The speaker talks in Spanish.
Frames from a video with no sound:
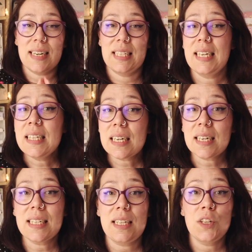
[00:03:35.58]
El siguiente
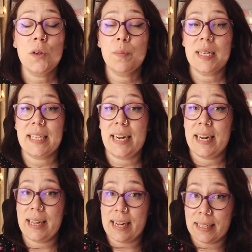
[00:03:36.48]
requisito va a
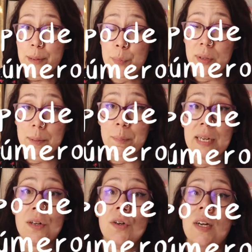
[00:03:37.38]
ser el del tiempo de
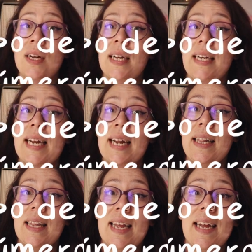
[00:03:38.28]
envío y
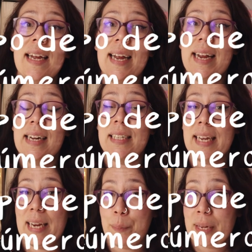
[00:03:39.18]
el de el
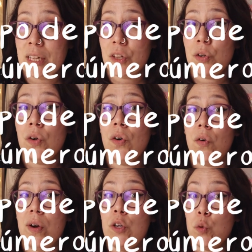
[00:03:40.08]
seguimiento
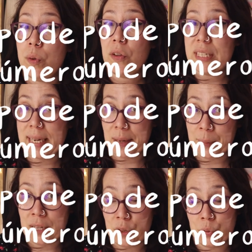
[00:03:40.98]
o el número de
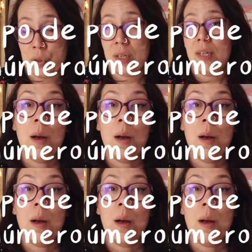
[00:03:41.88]
seguimiento.